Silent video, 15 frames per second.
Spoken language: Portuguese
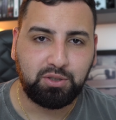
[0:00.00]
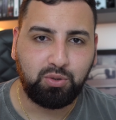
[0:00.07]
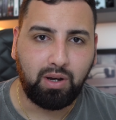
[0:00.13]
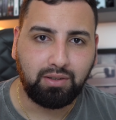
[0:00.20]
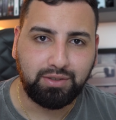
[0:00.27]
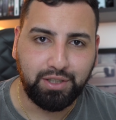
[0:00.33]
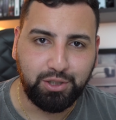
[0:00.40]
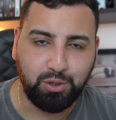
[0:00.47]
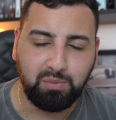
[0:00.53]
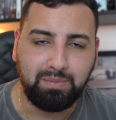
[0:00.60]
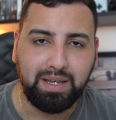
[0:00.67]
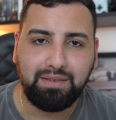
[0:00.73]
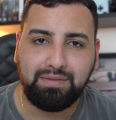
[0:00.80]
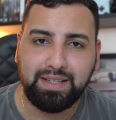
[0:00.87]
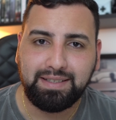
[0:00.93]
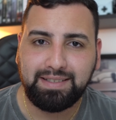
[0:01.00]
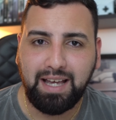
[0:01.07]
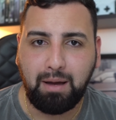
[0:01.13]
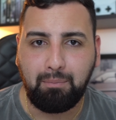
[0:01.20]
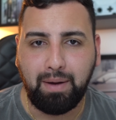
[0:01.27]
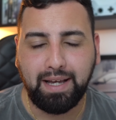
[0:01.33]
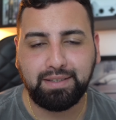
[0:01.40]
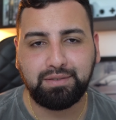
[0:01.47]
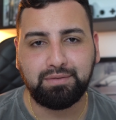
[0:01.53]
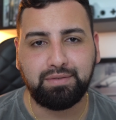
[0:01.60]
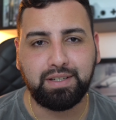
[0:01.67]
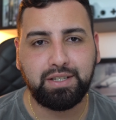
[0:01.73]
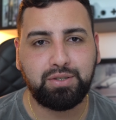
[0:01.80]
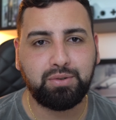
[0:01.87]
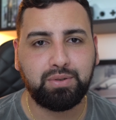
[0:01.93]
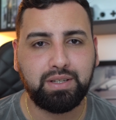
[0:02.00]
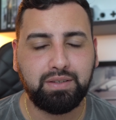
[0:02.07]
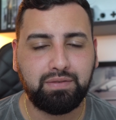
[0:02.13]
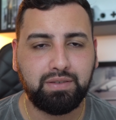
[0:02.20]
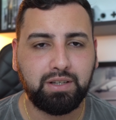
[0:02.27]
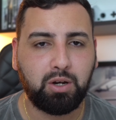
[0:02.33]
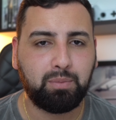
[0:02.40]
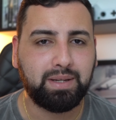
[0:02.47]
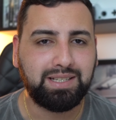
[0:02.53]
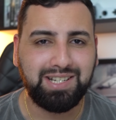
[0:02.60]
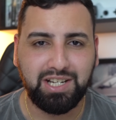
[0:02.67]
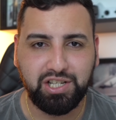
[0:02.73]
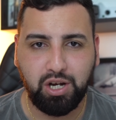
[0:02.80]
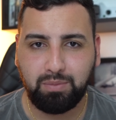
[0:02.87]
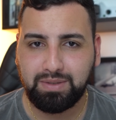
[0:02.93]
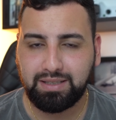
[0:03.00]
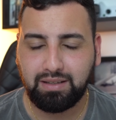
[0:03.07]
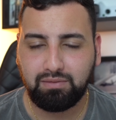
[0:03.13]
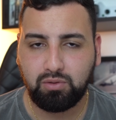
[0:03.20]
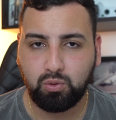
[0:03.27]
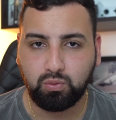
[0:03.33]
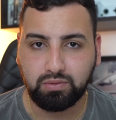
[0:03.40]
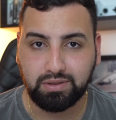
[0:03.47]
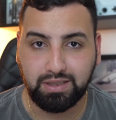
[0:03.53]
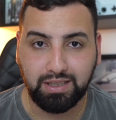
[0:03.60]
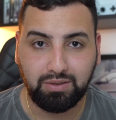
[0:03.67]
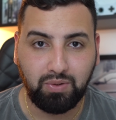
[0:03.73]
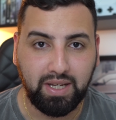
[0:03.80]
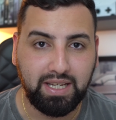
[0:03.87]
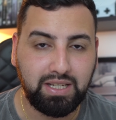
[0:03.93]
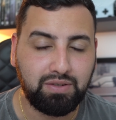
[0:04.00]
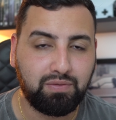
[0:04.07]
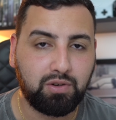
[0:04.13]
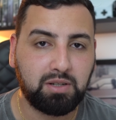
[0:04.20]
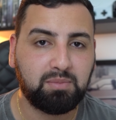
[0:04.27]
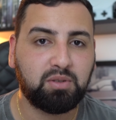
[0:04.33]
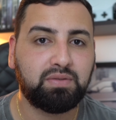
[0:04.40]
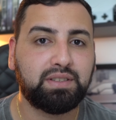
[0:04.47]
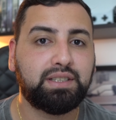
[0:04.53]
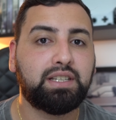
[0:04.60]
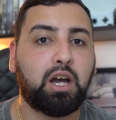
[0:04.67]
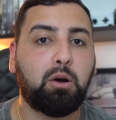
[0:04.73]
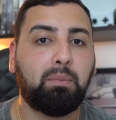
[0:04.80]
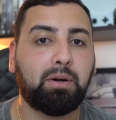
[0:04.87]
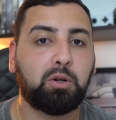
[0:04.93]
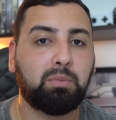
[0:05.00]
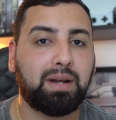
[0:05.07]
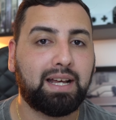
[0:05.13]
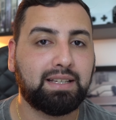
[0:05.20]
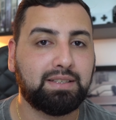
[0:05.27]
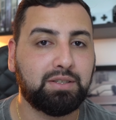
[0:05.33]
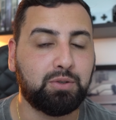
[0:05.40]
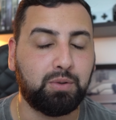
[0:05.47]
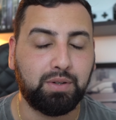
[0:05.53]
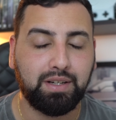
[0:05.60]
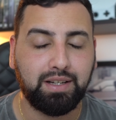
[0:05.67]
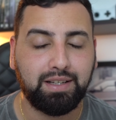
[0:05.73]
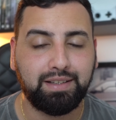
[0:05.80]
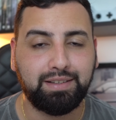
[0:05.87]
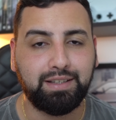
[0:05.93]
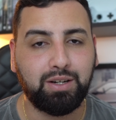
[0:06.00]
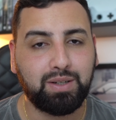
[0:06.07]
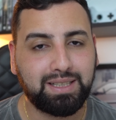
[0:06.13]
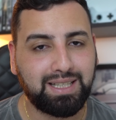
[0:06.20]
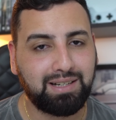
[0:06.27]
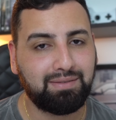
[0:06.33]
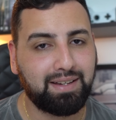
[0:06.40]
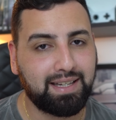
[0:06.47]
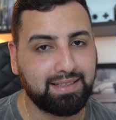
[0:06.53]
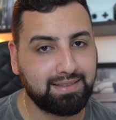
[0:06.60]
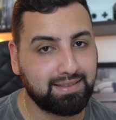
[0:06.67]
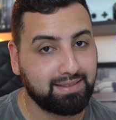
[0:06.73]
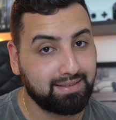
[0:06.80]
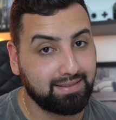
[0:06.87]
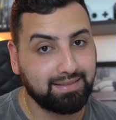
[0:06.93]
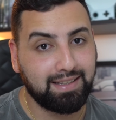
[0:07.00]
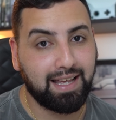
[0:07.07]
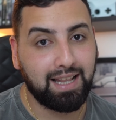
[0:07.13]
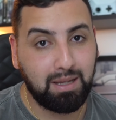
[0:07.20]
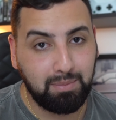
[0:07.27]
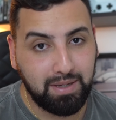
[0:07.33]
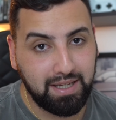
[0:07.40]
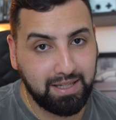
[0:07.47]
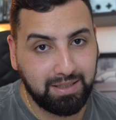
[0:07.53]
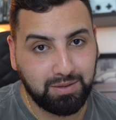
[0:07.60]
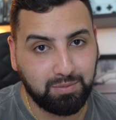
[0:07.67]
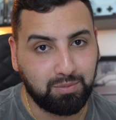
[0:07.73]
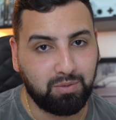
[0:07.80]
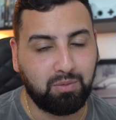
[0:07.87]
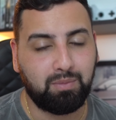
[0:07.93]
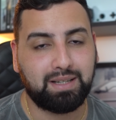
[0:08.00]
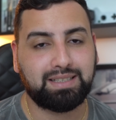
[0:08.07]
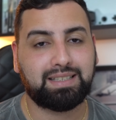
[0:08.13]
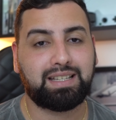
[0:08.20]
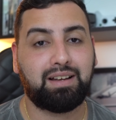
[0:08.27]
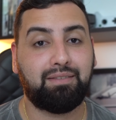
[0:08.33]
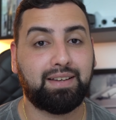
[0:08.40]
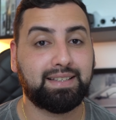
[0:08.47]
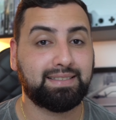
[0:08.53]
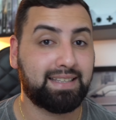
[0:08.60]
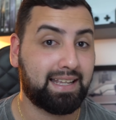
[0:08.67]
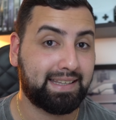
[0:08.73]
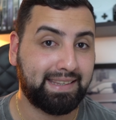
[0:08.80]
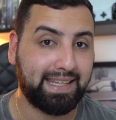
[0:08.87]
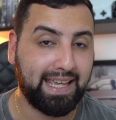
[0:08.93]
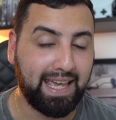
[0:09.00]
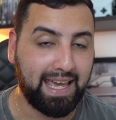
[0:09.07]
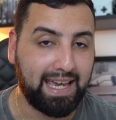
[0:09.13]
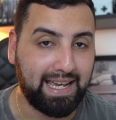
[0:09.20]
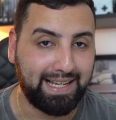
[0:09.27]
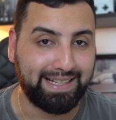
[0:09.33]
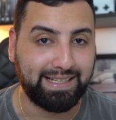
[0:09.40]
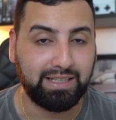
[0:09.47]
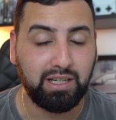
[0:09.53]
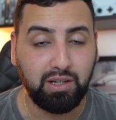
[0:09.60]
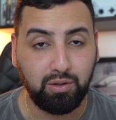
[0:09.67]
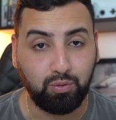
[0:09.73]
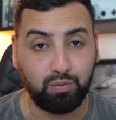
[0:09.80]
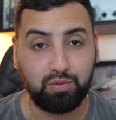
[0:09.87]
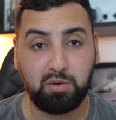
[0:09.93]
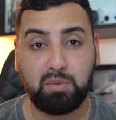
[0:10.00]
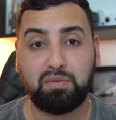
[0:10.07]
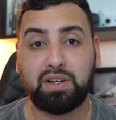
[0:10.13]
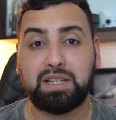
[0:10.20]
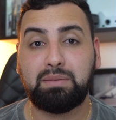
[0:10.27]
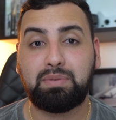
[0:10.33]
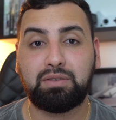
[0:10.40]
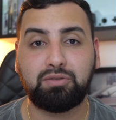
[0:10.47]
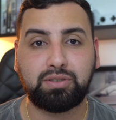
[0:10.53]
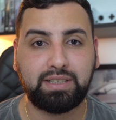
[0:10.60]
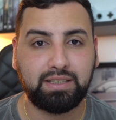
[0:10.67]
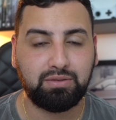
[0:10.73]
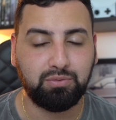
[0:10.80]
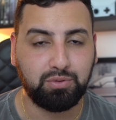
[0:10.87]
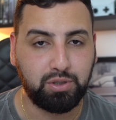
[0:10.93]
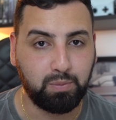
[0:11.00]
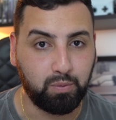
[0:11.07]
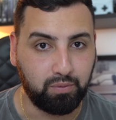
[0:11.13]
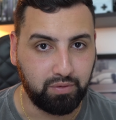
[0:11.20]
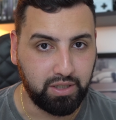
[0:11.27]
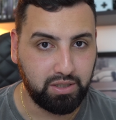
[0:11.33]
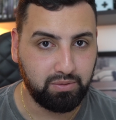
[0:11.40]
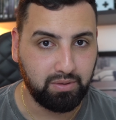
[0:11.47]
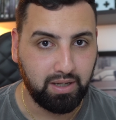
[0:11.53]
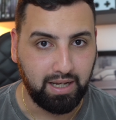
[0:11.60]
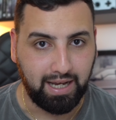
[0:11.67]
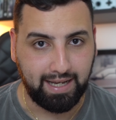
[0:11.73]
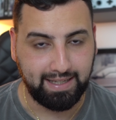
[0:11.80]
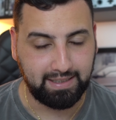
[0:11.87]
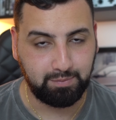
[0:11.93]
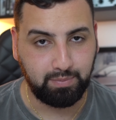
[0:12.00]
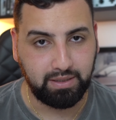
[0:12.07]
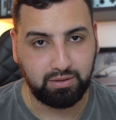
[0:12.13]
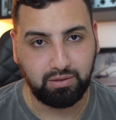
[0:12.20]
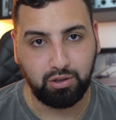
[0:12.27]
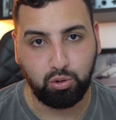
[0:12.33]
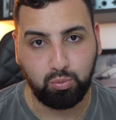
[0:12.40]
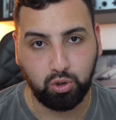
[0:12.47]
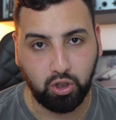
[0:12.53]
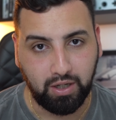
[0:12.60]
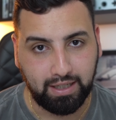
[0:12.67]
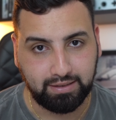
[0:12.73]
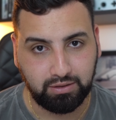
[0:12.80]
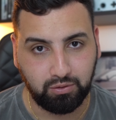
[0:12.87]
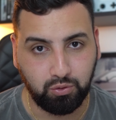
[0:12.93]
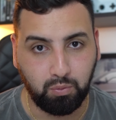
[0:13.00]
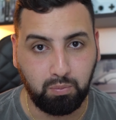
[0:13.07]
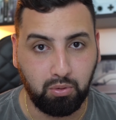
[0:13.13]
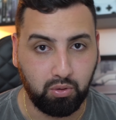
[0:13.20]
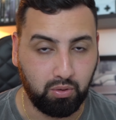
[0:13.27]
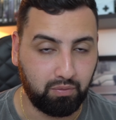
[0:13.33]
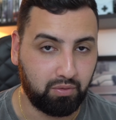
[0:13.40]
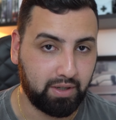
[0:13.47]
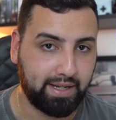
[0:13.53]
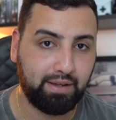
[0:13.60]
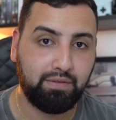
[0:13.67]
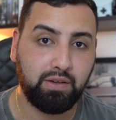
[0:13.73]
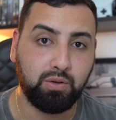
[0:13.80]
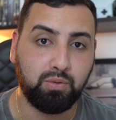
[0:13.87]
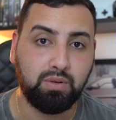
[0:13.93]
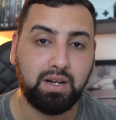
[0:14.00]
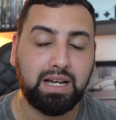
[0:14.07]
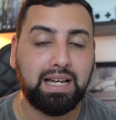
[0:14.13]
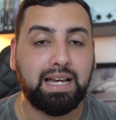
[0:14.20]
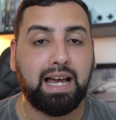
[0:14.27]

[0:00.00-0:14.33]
pessoal, sejam bem-vindos a mais um vídeo e finalmente a Xiaomi está voltando aí de forma oficial para o Brasil. Não através dela mesmo, mas através da DL. Conforme eu falei para vocês no último vídeo a respeito da homologação do Pocophone F1,